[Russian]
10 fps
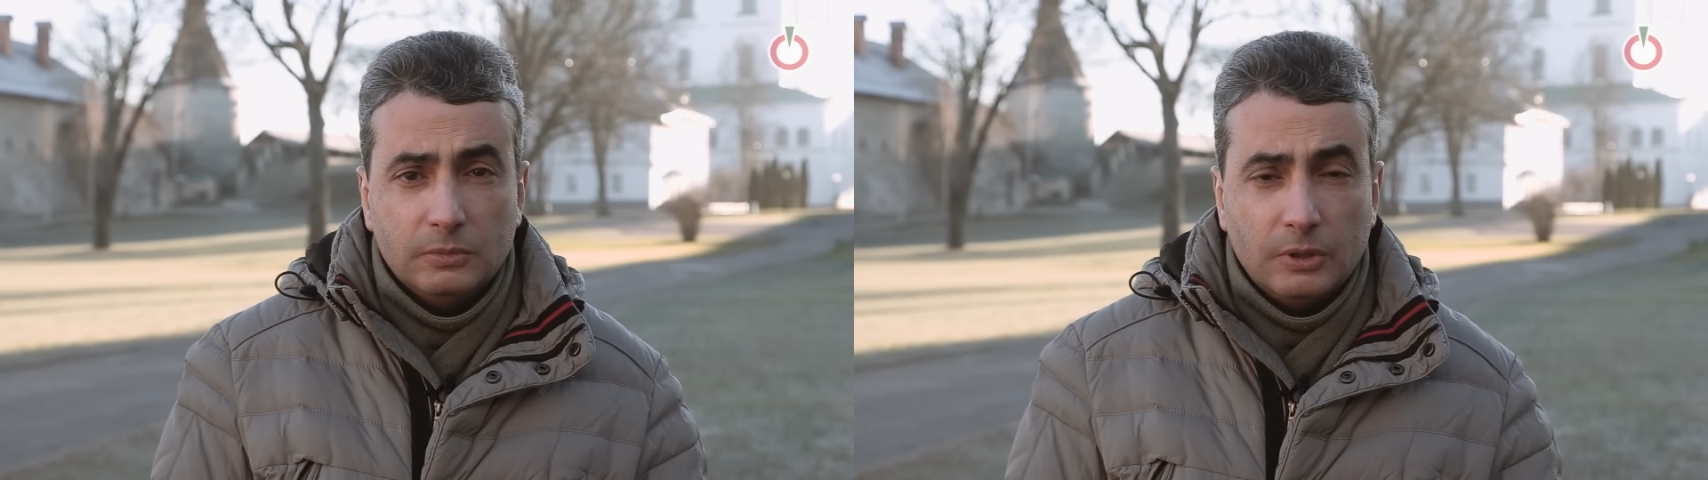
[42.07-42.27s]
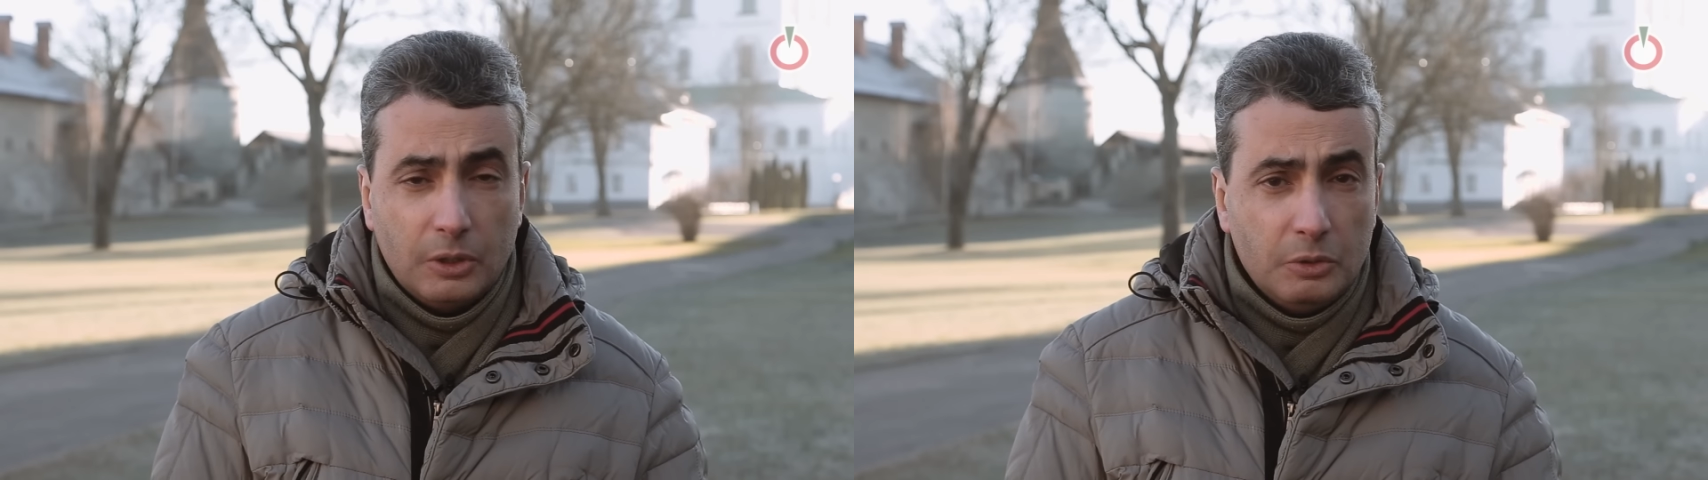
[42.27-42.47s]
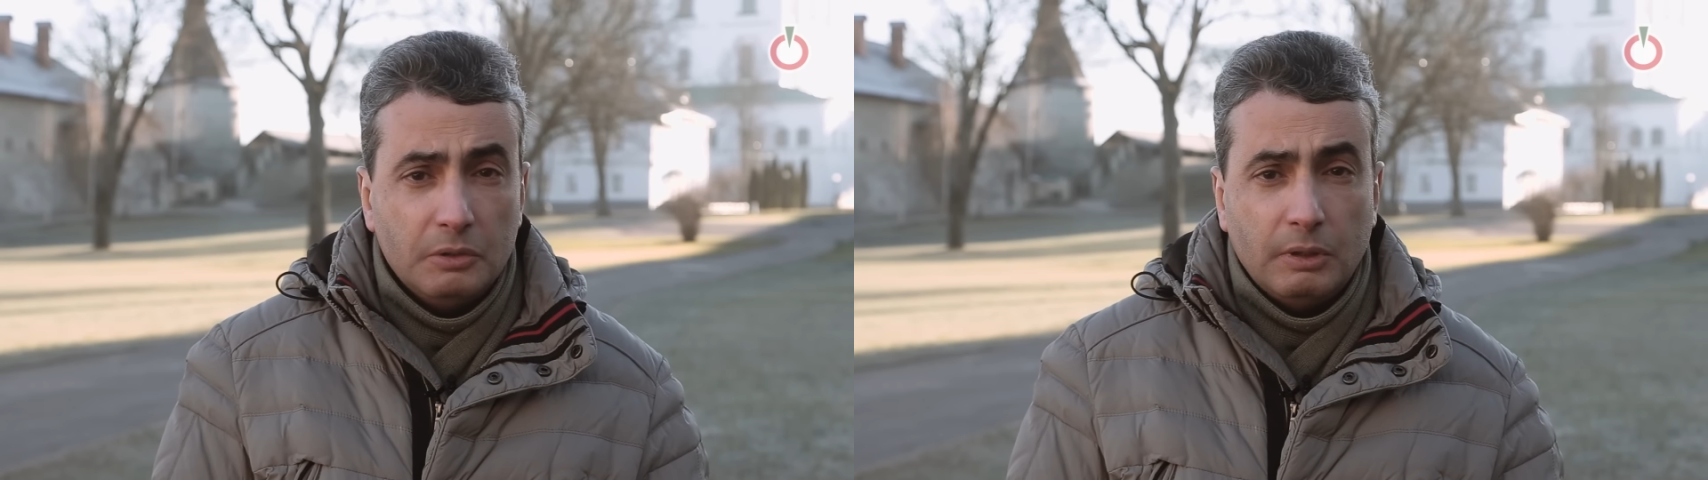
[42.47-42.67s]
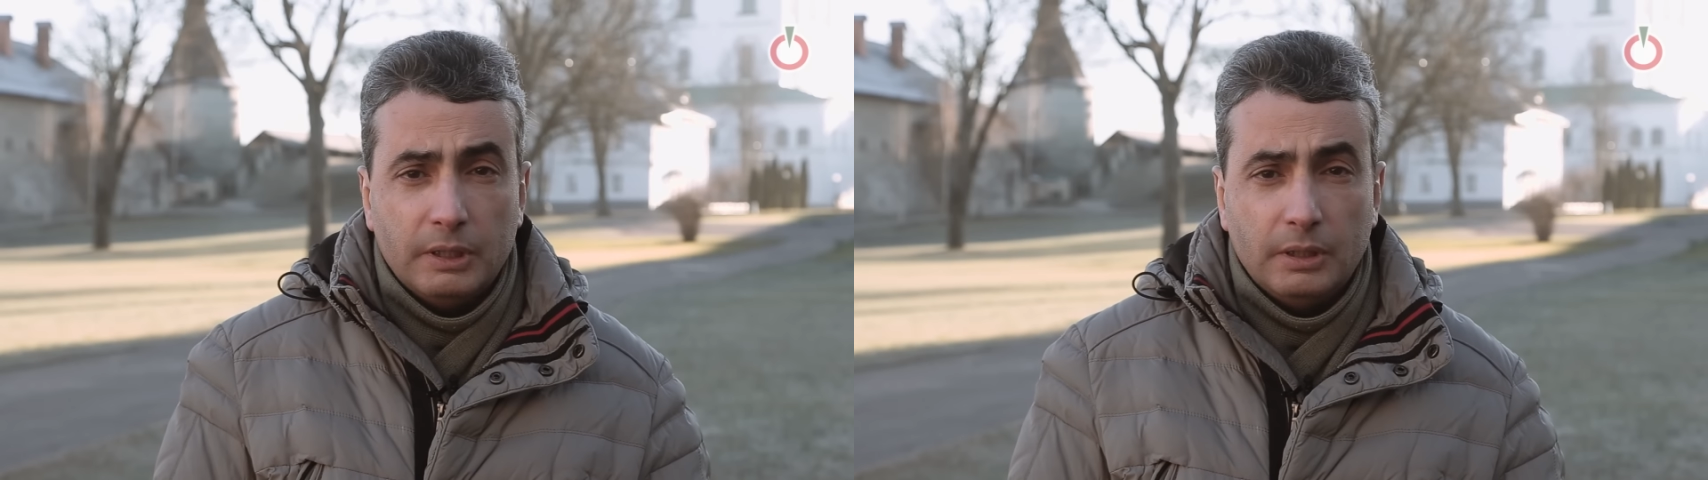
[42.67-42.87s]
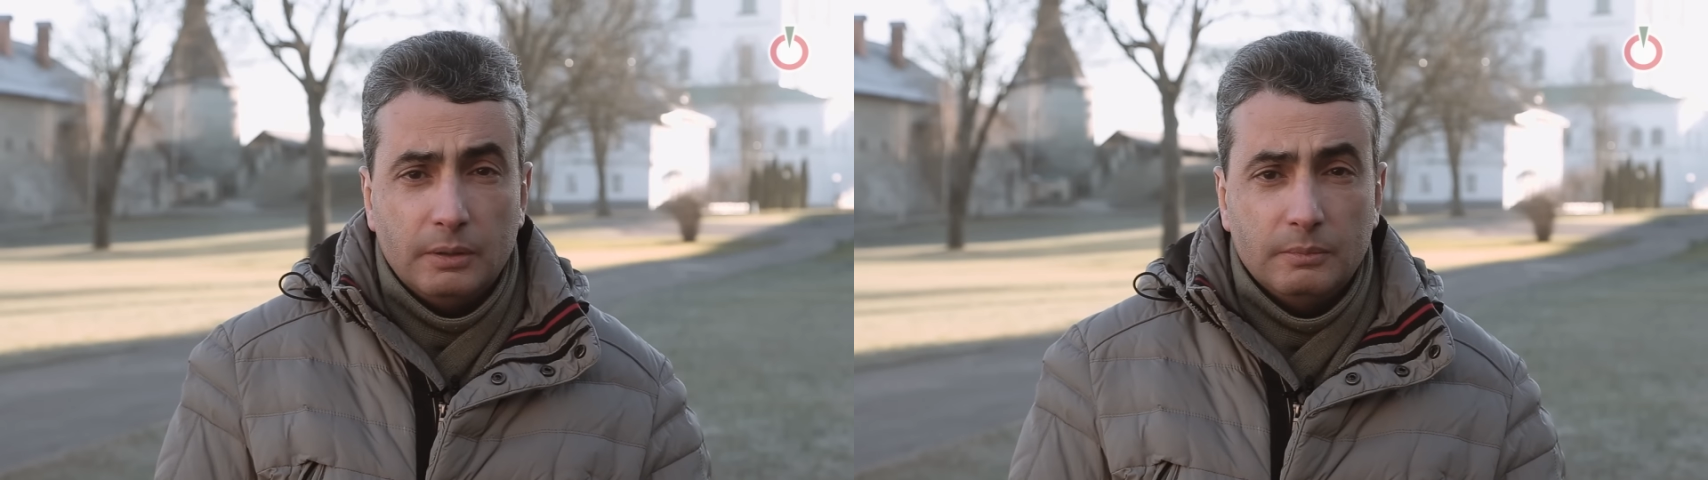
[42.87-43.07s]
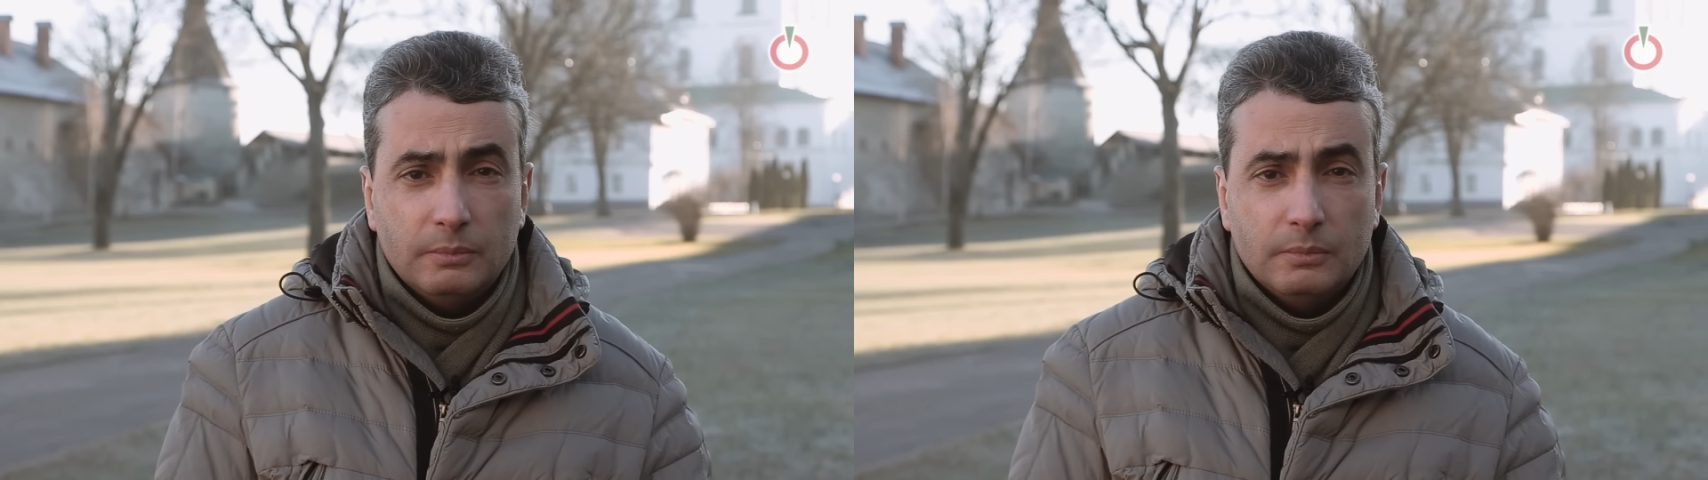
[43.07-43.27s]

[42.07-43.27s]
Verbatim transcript: люди войны –